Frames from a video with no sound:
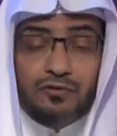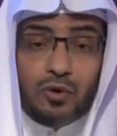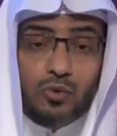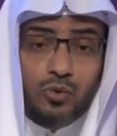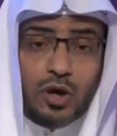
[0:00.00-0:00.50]

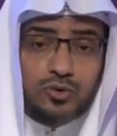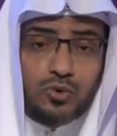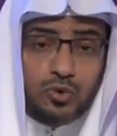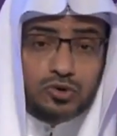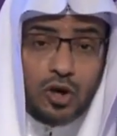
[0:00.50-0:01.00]

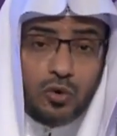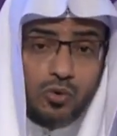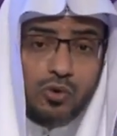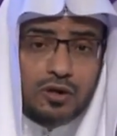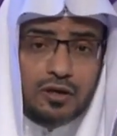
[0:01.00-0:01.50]
فقوته
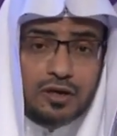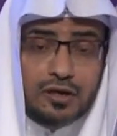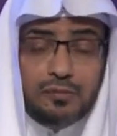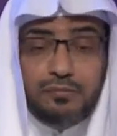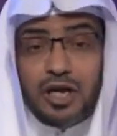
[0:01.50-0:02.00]
تحول
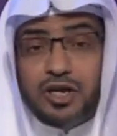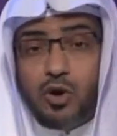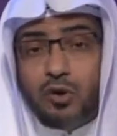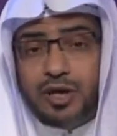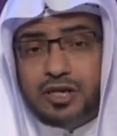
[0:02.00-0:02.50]

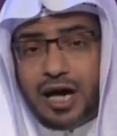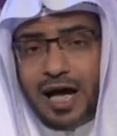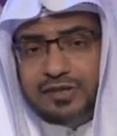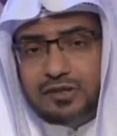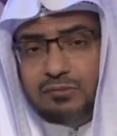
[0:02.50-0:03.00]
بينه وبين
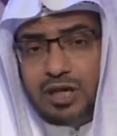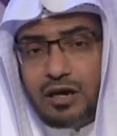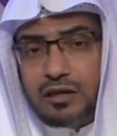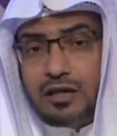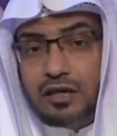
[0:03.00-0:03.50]
أحد من
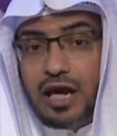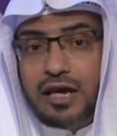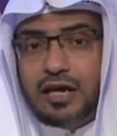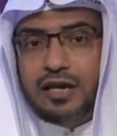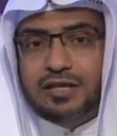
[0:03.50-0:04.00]
خلق
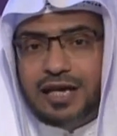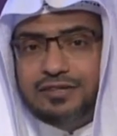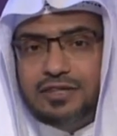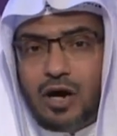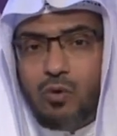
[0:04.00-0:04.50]
الله أن
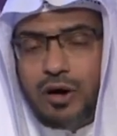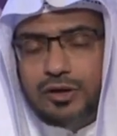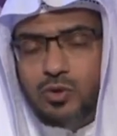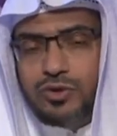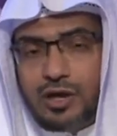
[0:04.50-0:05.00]
يأتيه
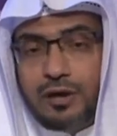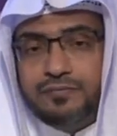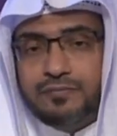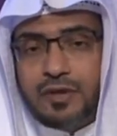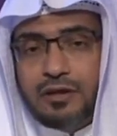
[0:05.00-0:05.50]
وأن يؤذيه